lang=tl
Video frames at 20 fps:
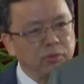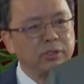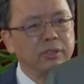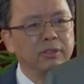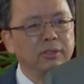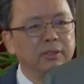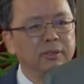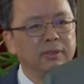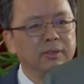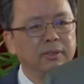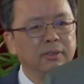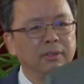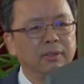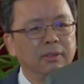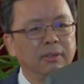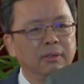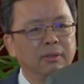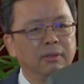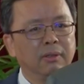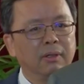
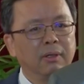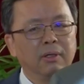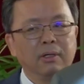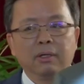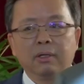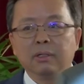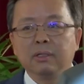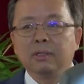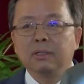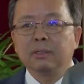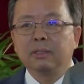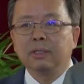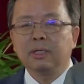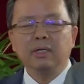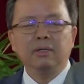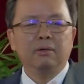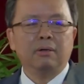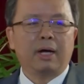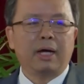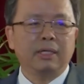impormasyon kung saan sinabi
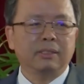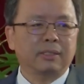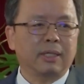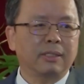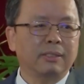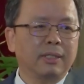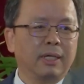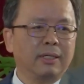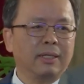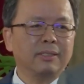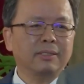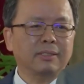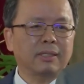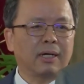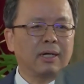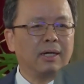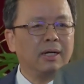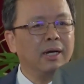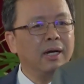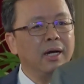umano ni Chinese
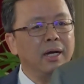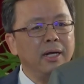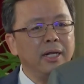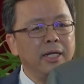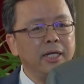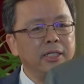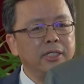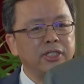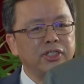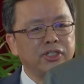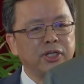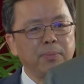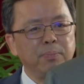Ambassador